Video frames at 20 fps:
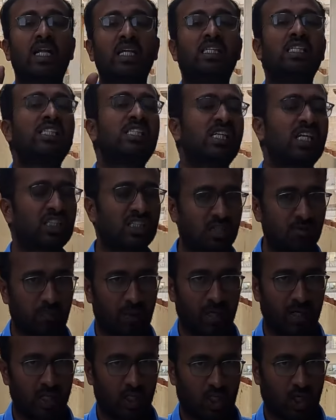ரிஜிஸ்ட்ரேஷன்
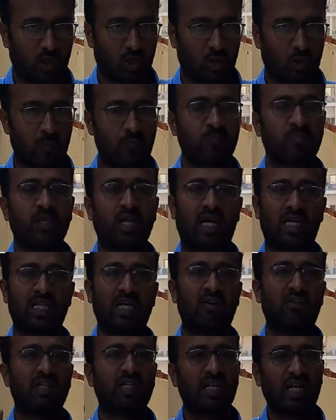பண்ணியிருக்கணும்
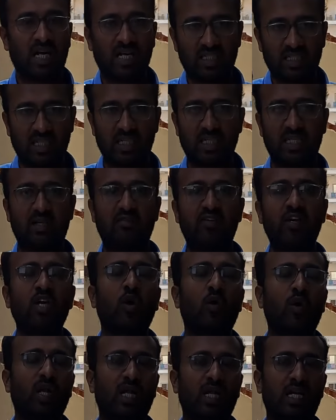அதாவது நான் இந்த
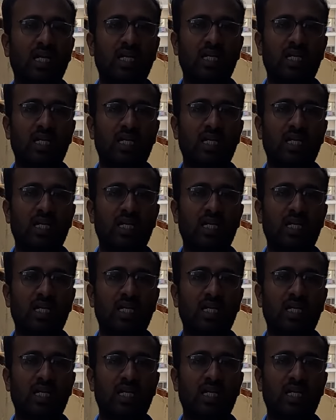வீடியோட